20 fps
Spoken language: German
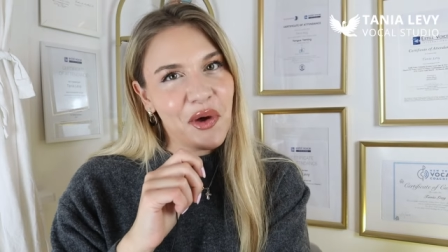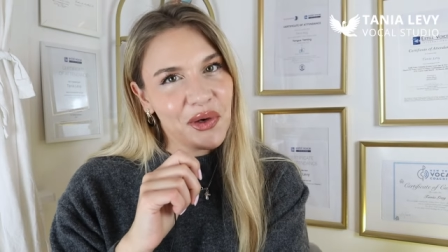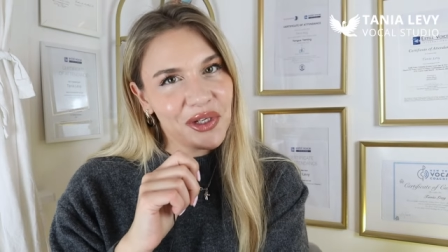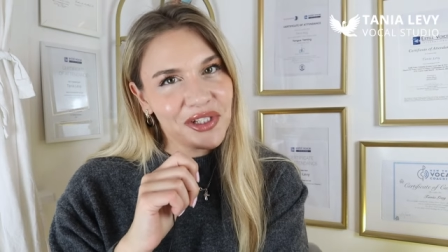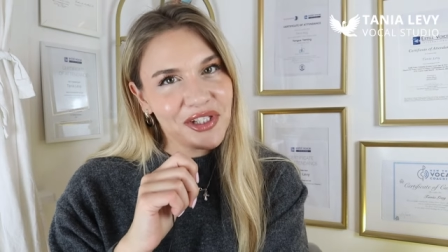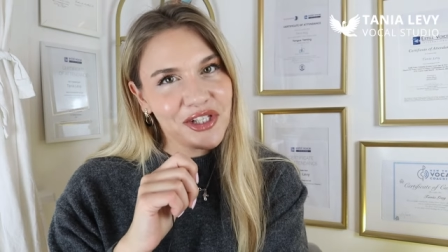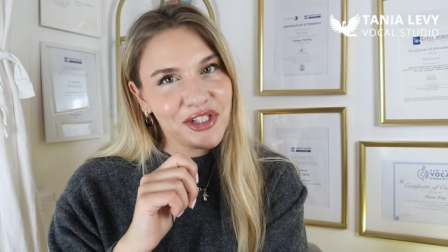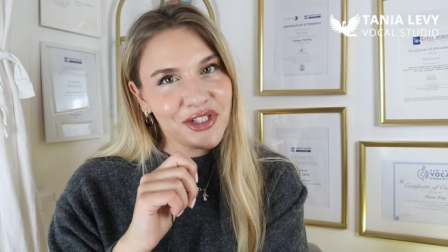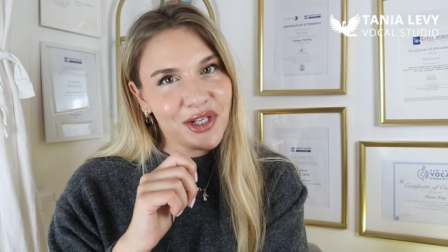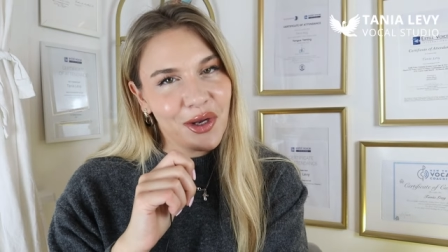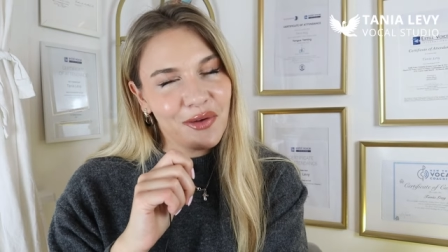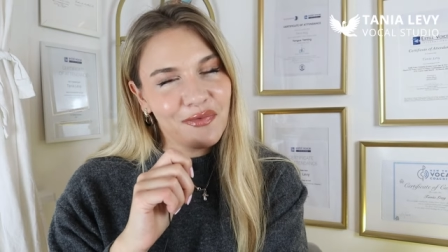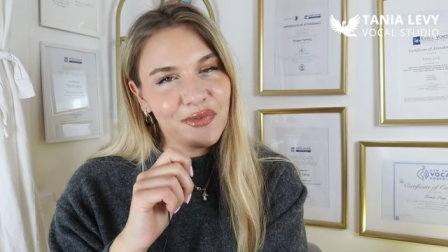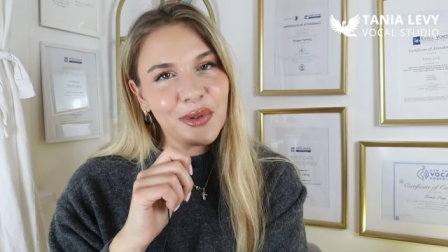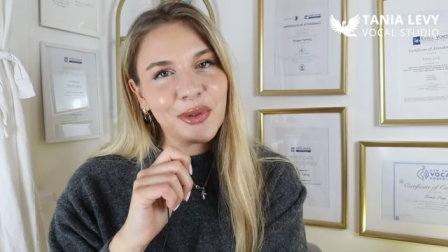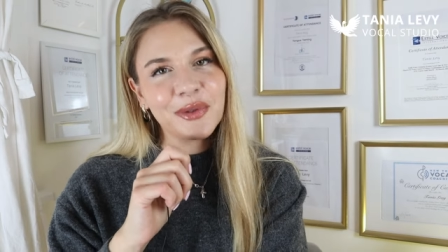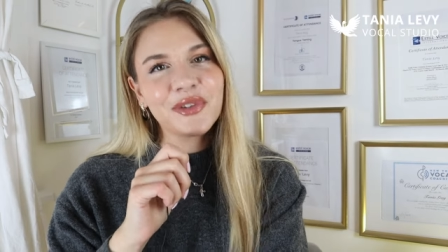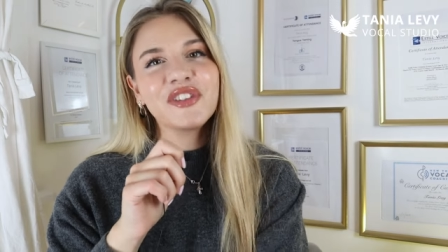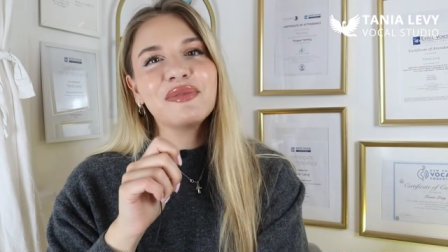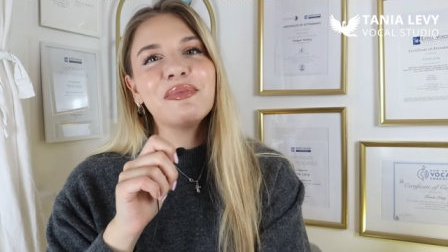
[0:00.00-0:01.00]
heute schauen
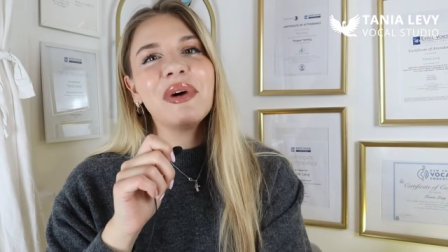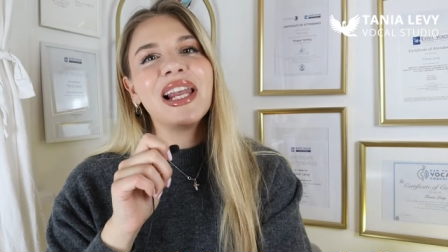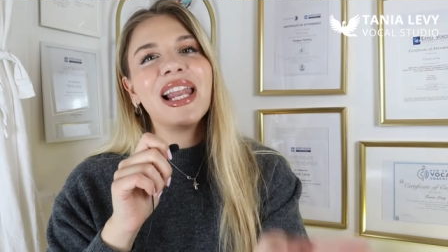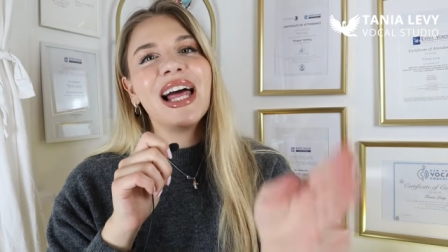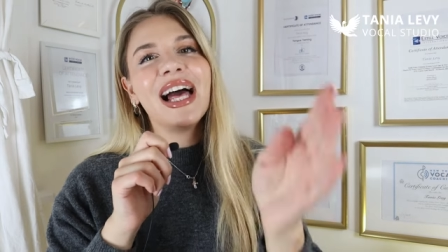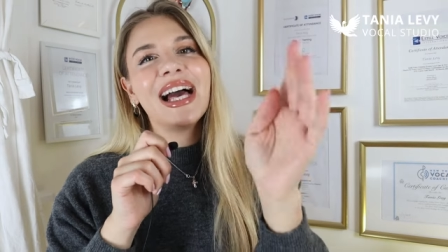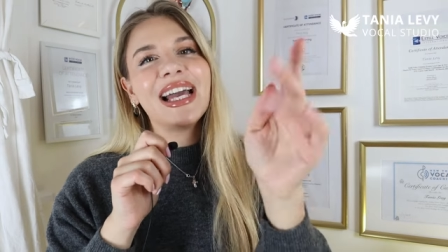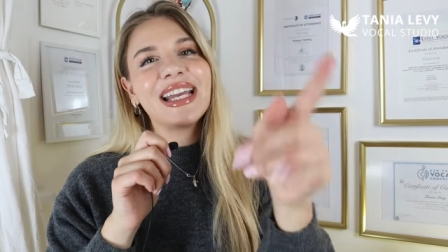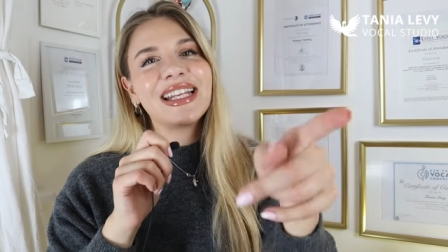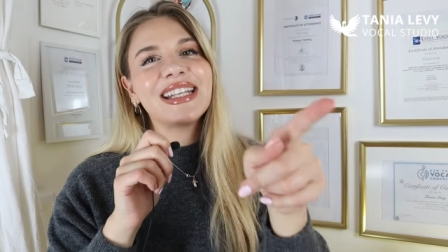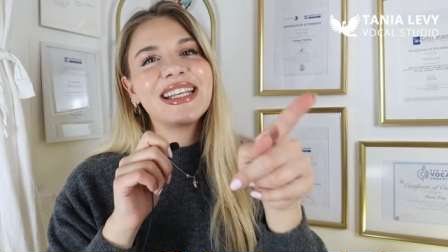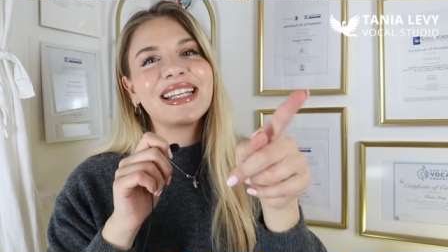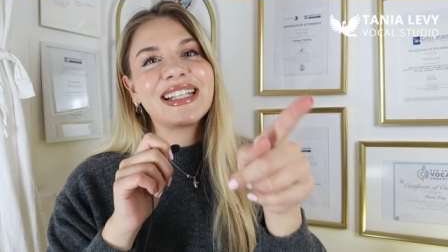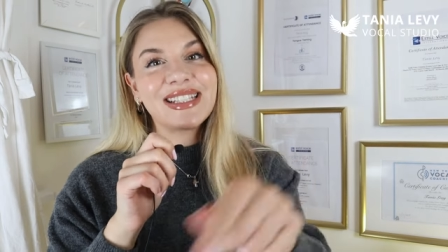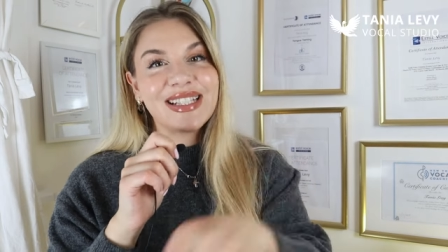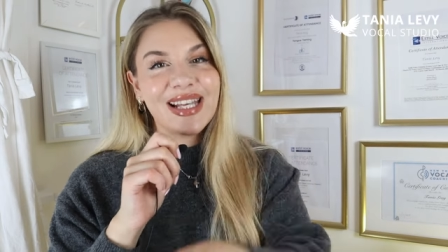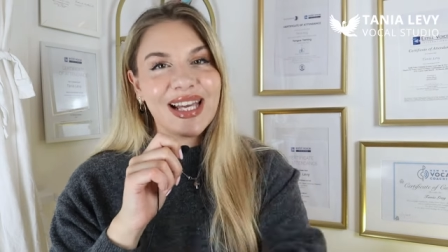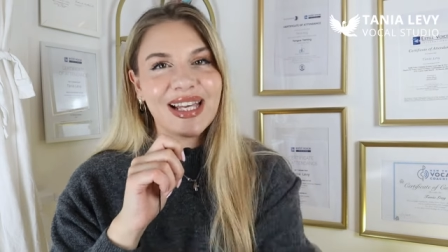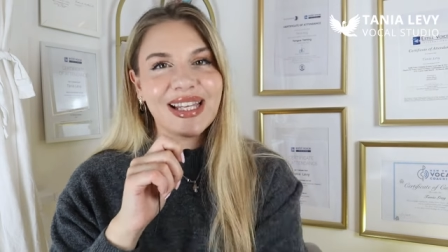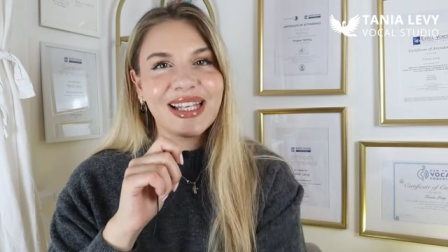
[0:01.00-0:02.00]
wir uns mal ein
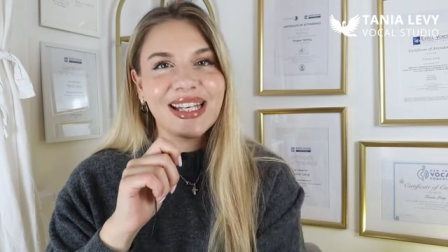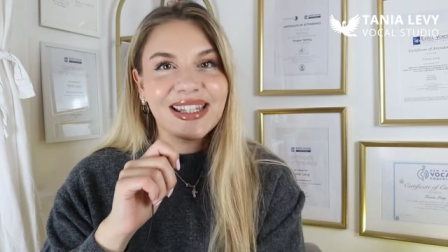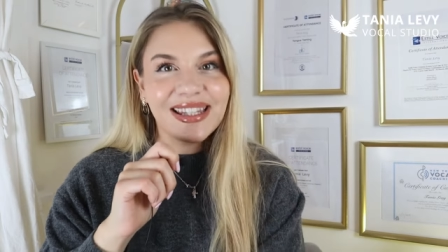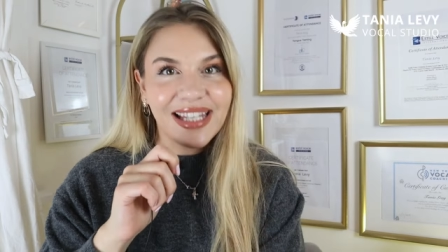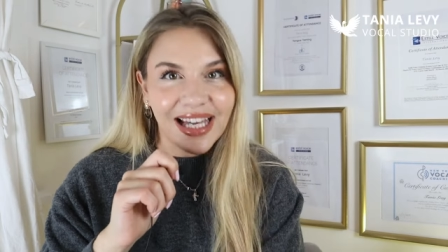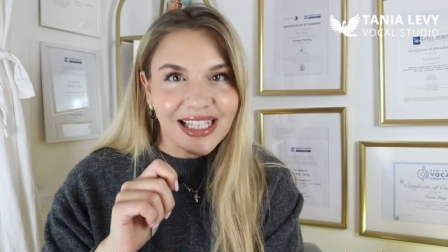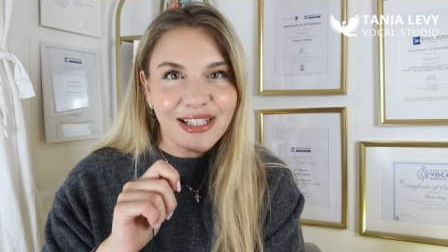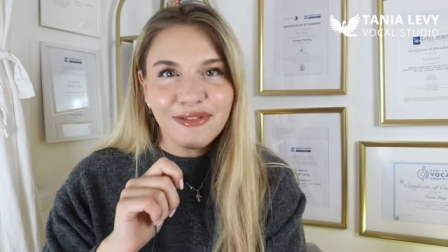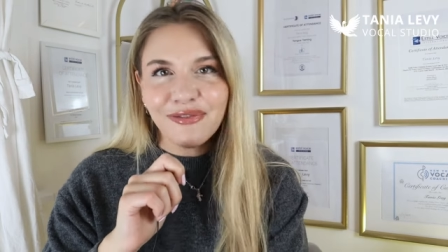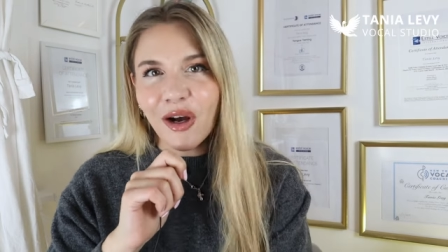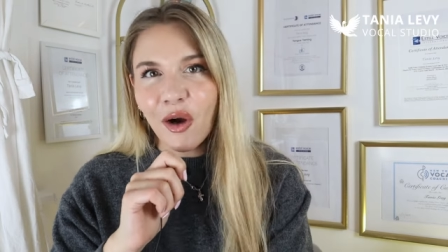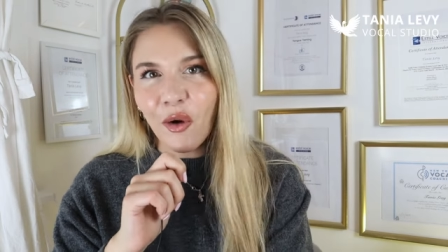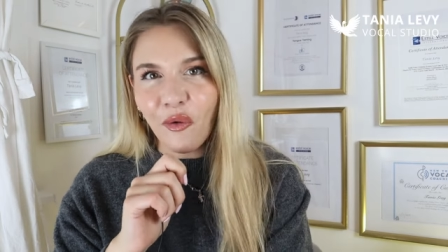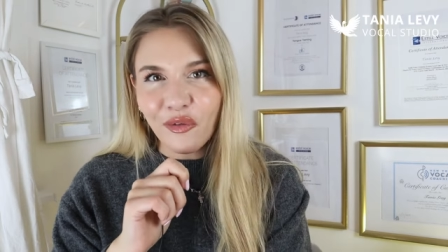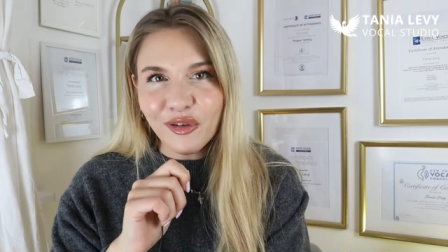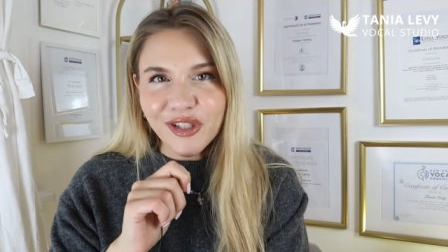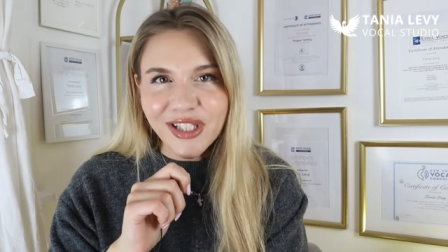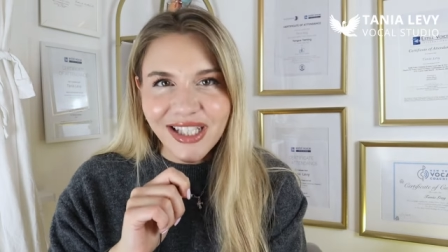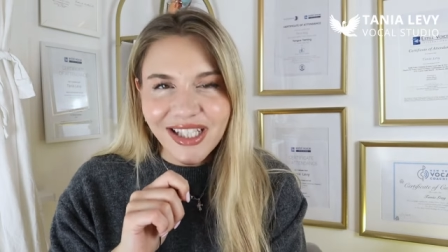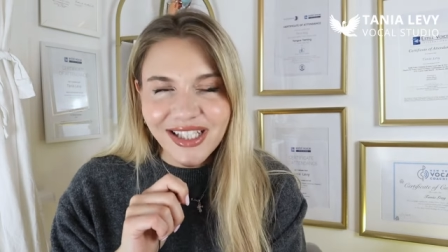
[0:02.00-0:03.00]
Adele
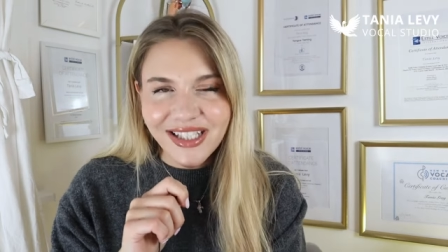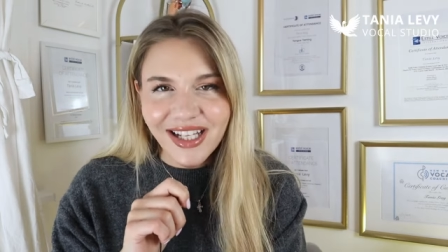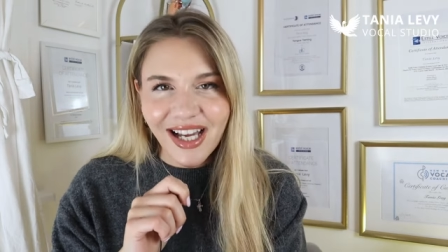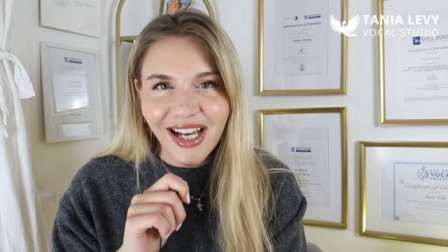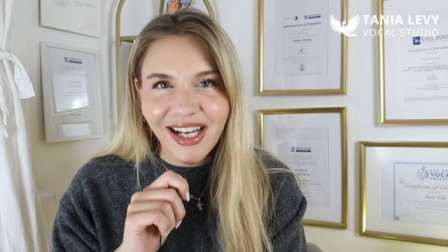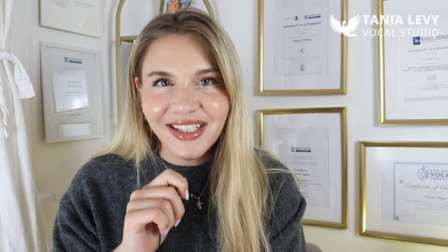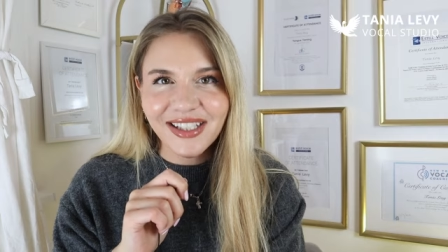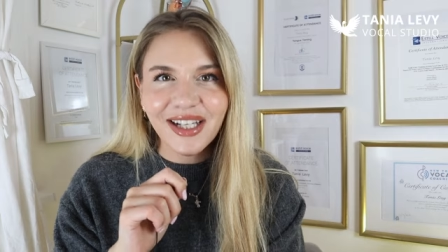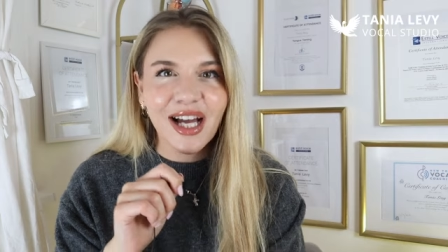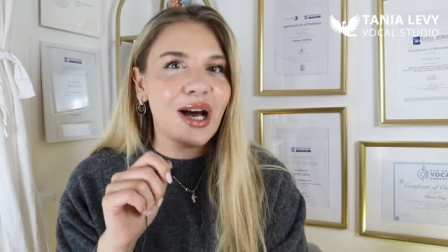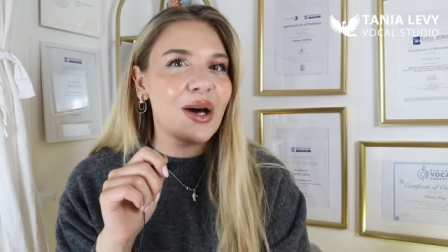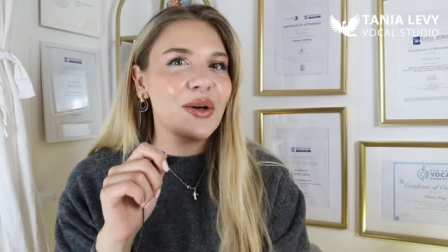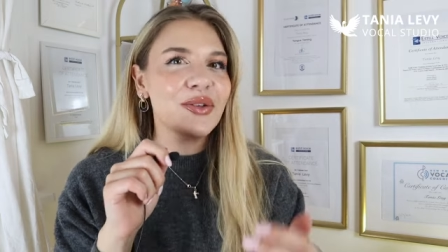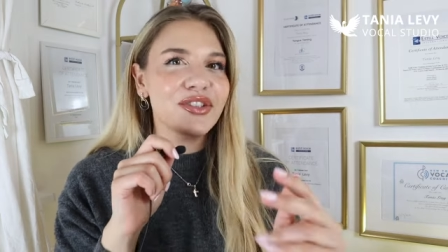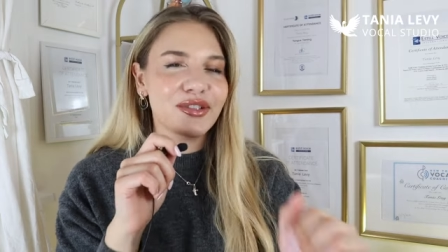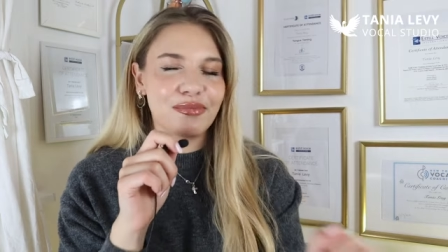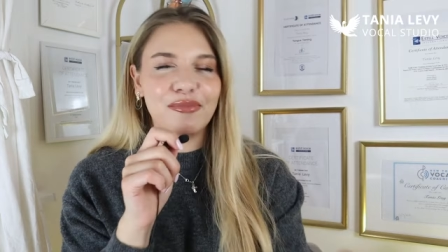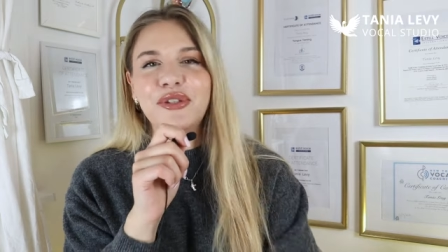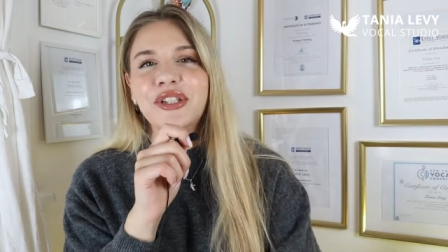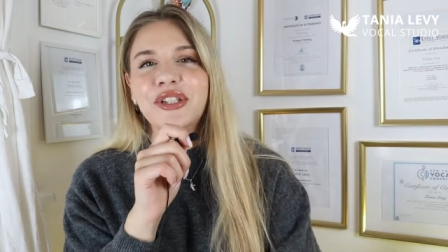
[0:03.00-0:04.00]
Live-Auftritt an aus